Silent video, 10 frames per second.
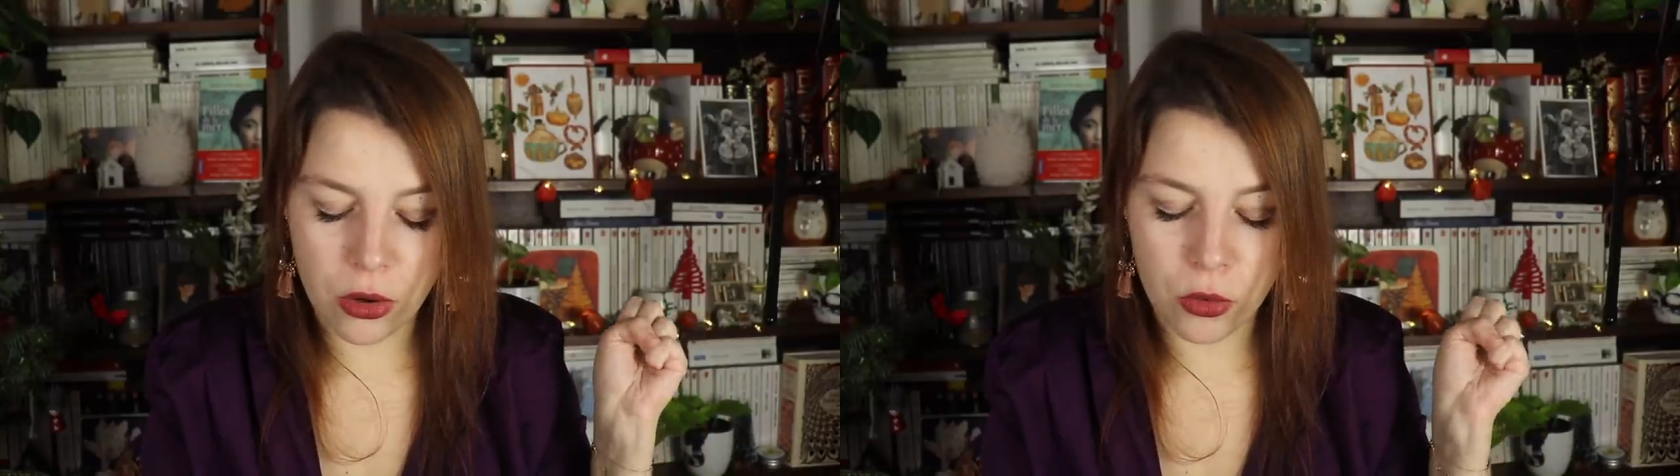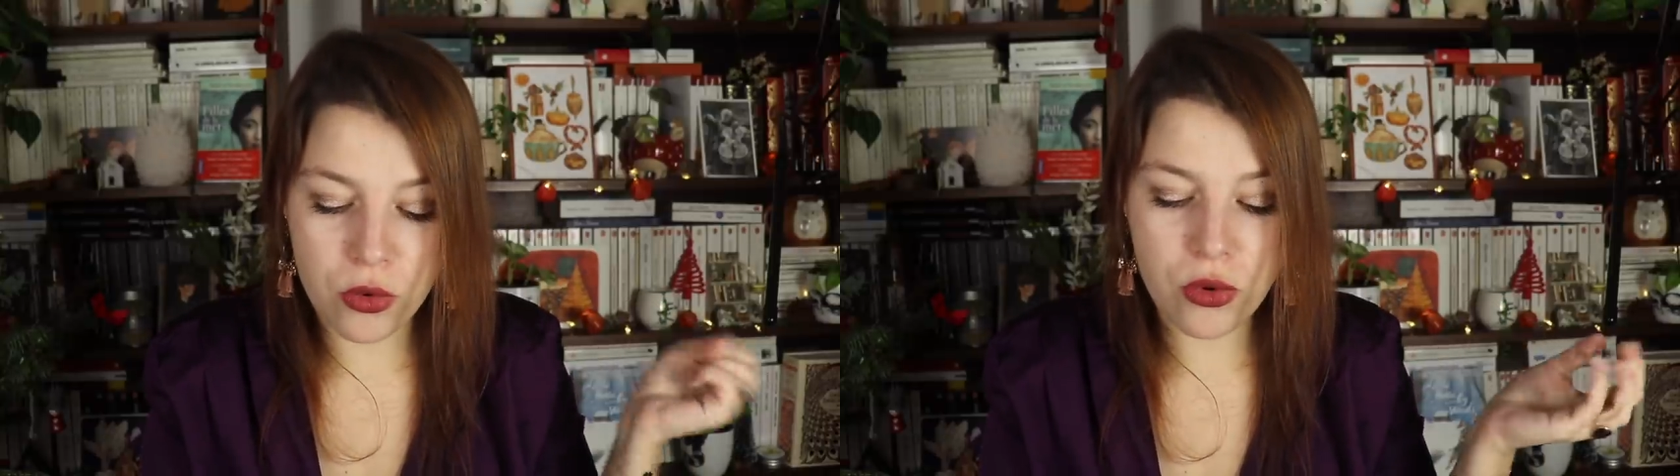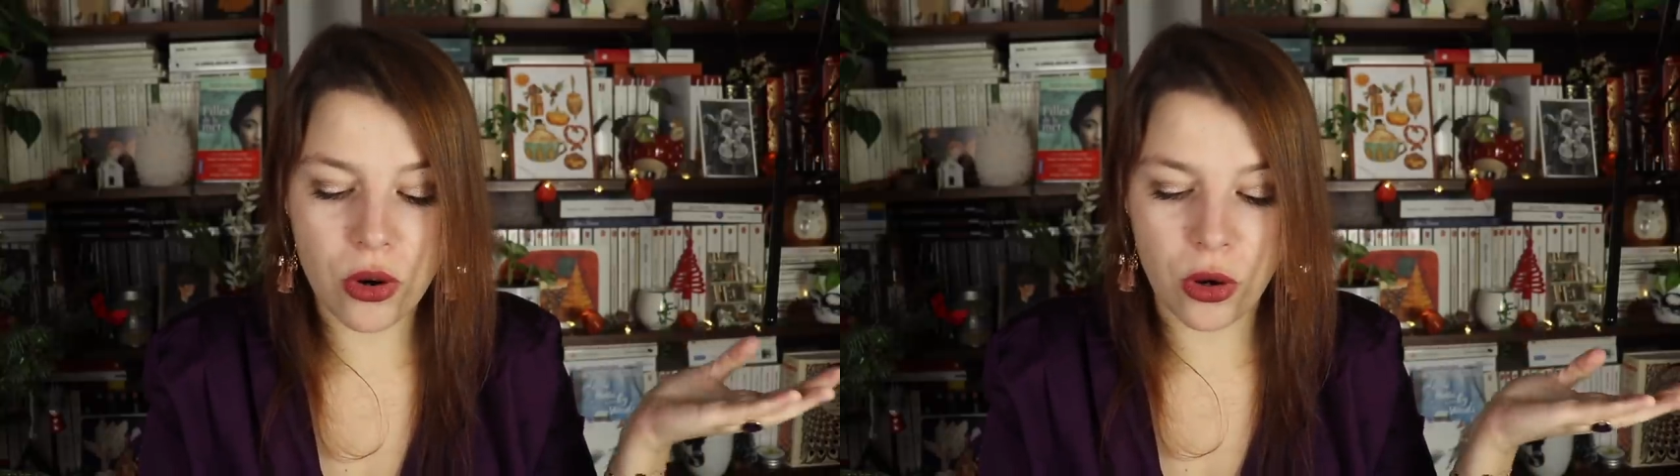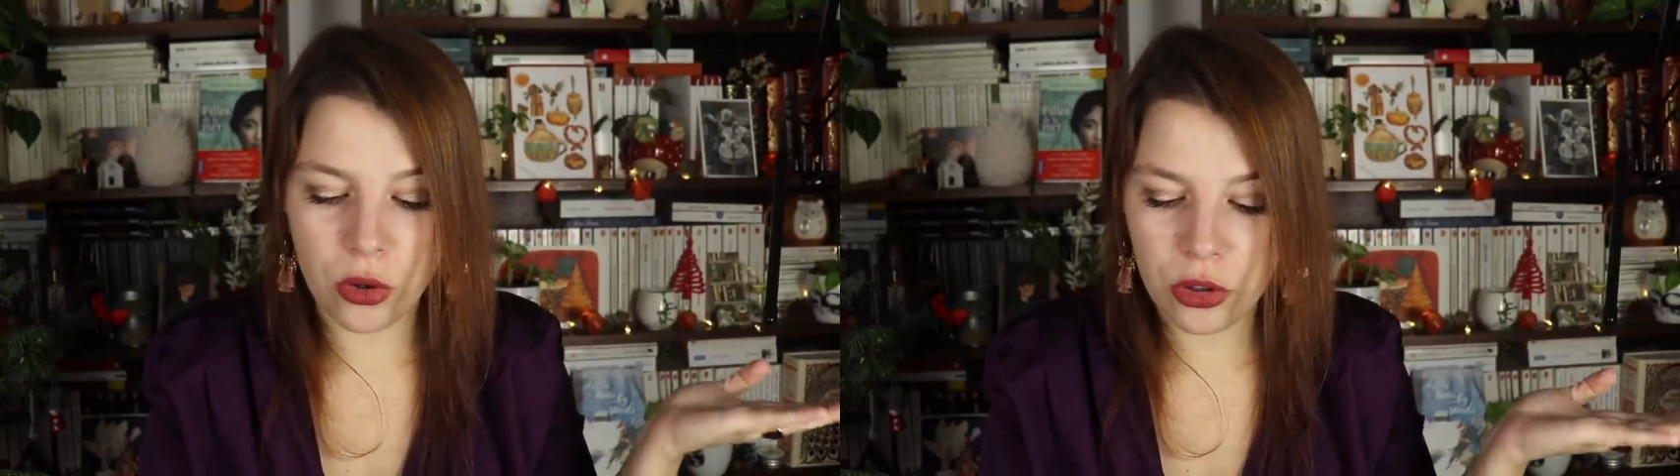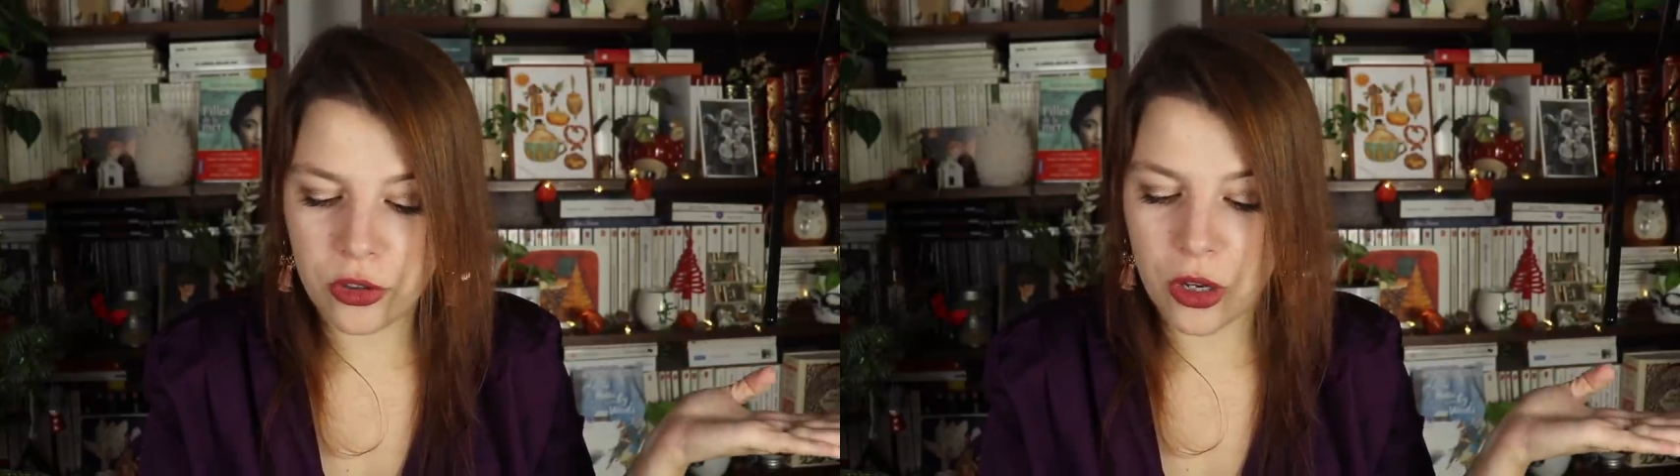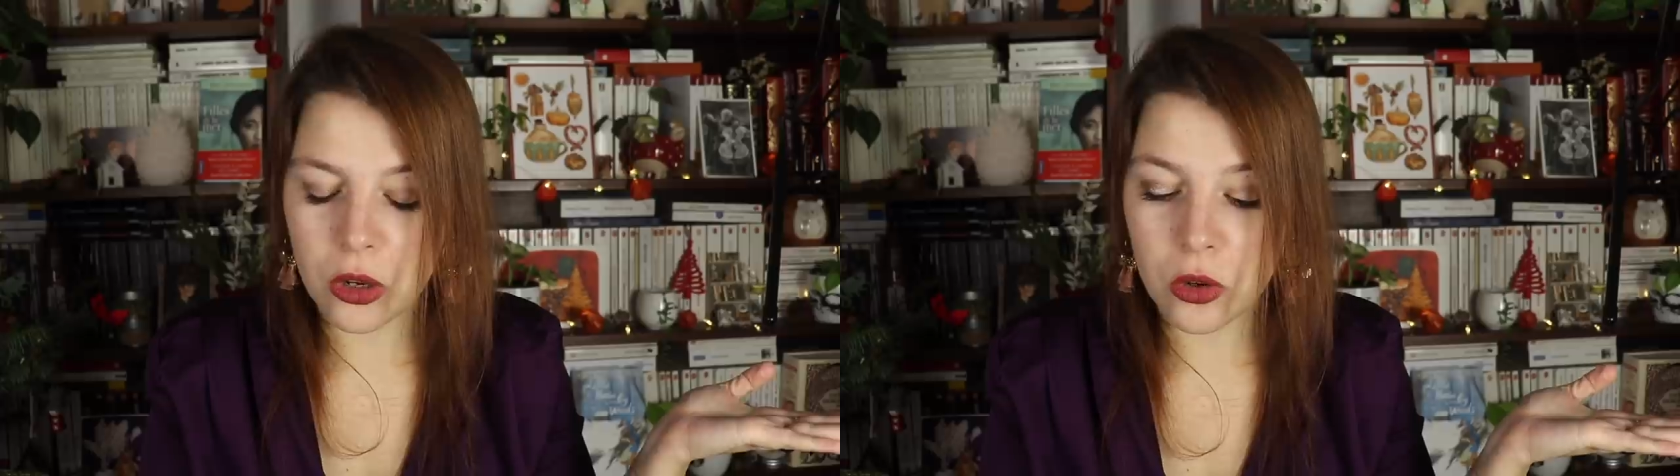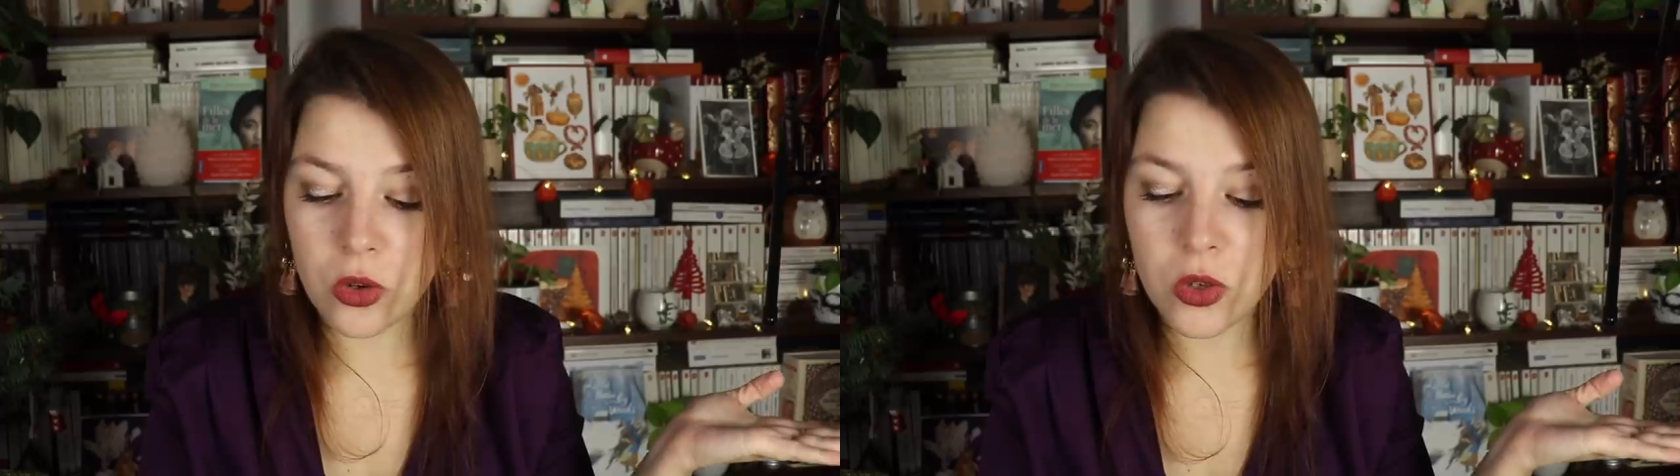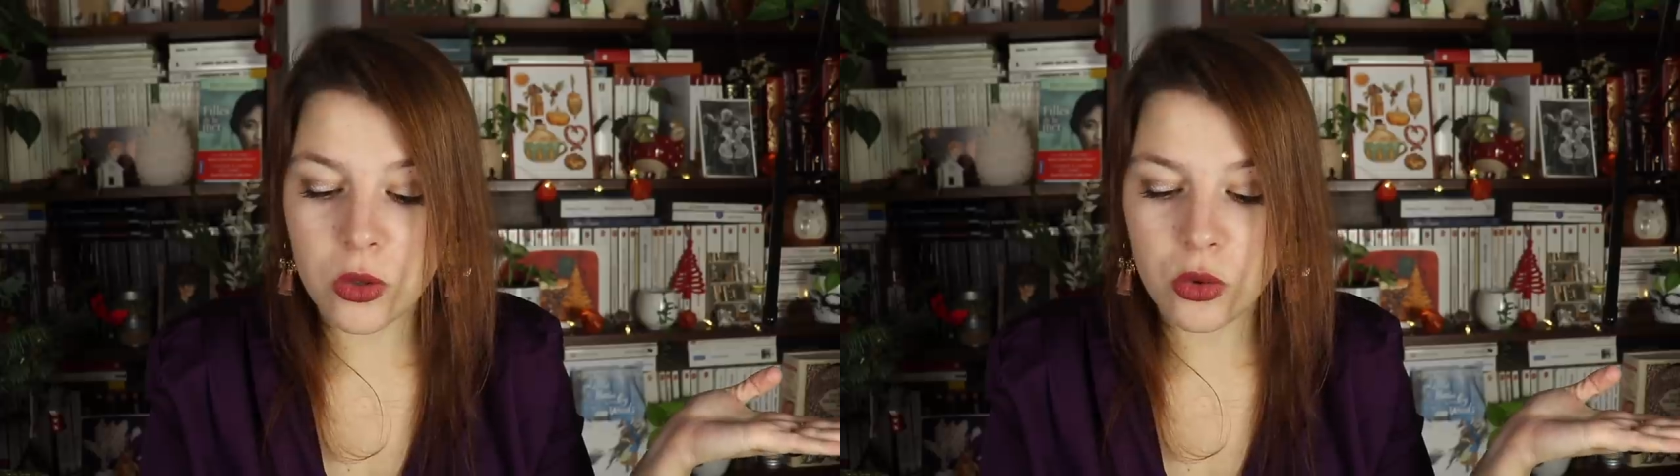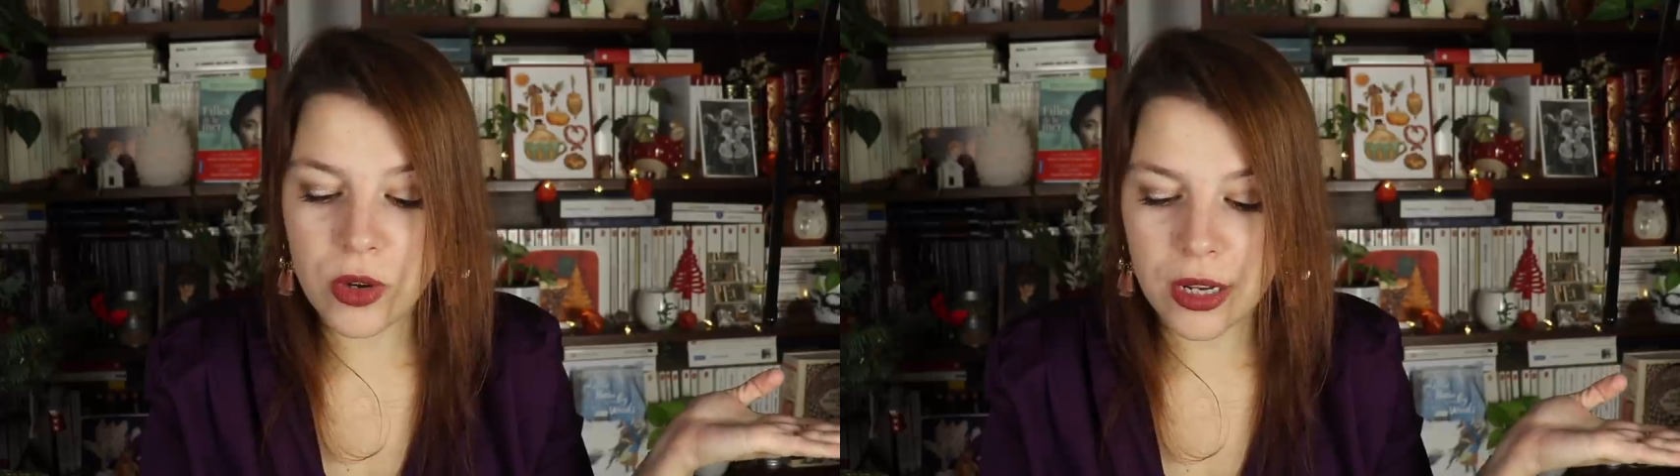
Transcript: où l'auteur use tous